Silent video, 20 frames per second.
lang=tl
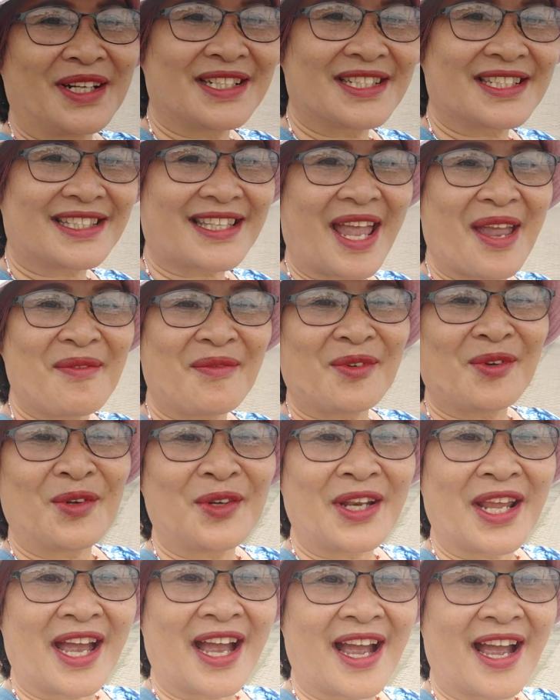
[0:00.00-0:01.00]
First time ko
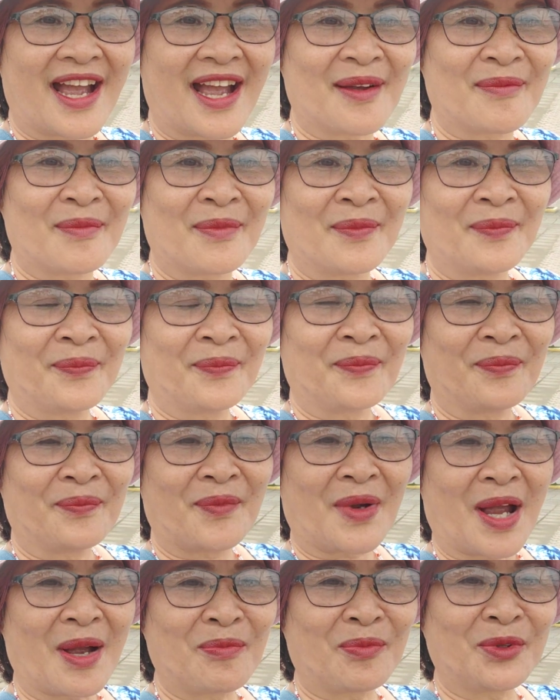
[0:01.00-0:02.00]
na
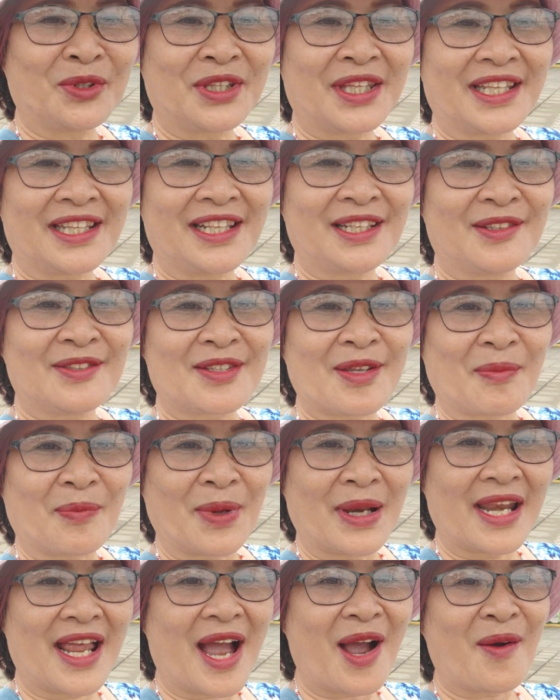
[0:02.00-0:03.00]
makapunta dito sa
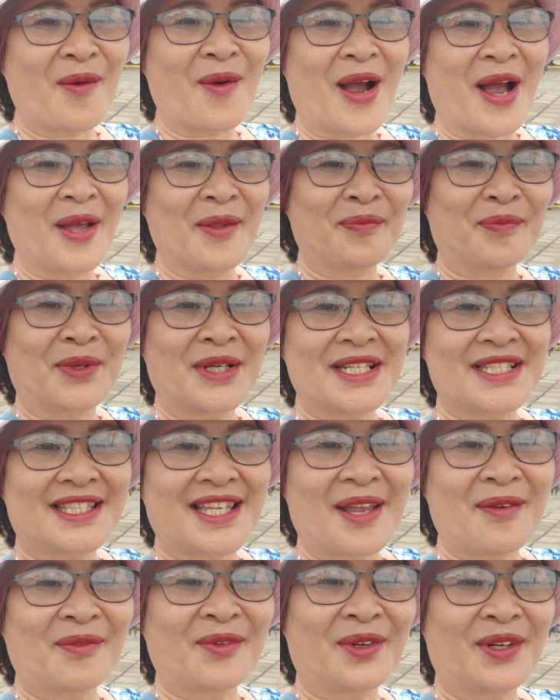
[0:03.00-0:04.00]
Palawan. First
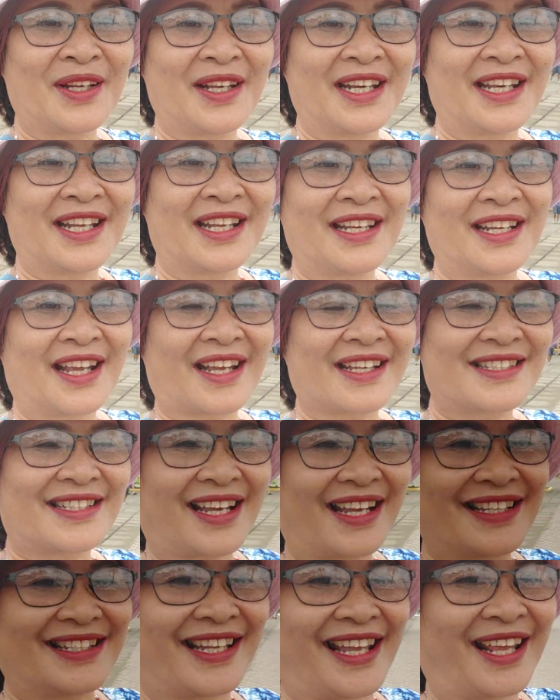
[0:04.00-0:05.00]
time ko rin na
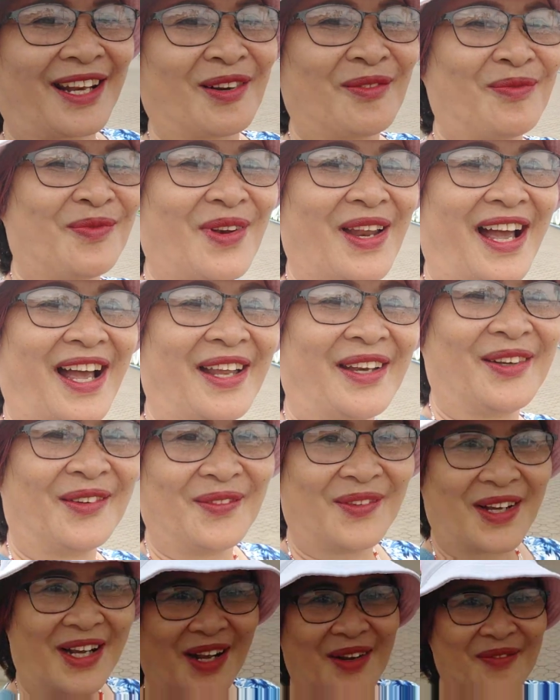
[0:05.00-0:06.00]
nakasakay sa eroplano
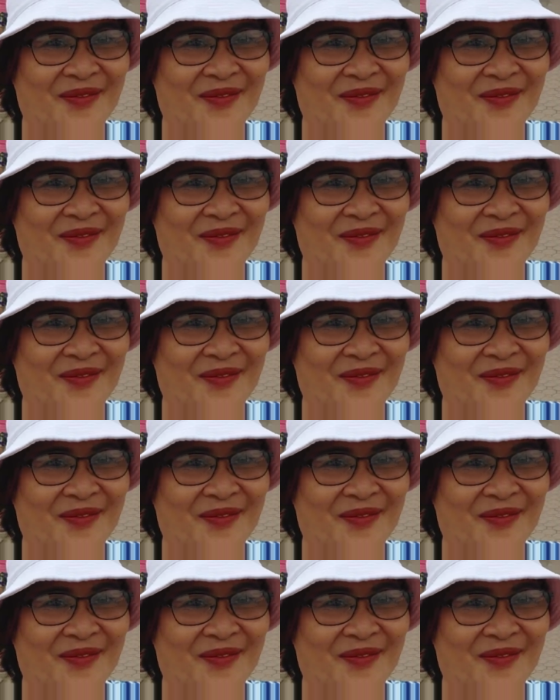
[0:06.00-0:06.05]
mga